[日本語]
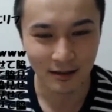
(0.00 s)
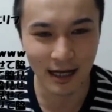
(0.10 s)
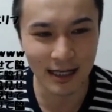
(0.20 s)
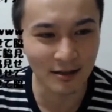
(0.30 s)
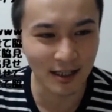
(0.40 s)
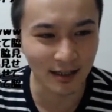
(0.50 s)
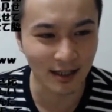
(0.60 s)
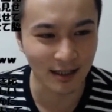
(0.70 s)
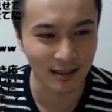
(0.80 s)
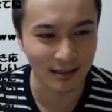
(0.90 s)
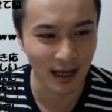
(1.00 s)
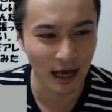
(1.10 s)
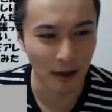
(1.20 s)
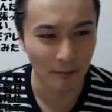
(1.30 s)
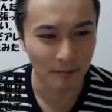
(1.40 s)
科学者が出てきて
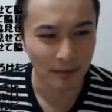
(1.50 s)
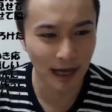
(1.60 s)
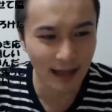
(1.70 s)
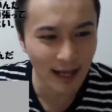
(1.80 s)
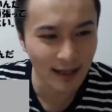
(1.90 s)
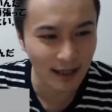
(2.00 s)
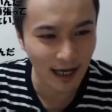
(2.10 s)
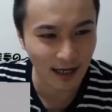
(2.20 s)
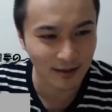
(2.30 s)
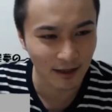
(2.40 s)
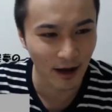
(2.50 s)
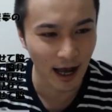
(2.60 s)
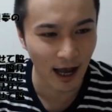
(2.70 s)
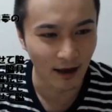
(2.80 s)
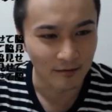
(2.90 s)
さあなんだっけあいつの名
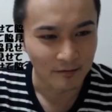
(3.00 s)
前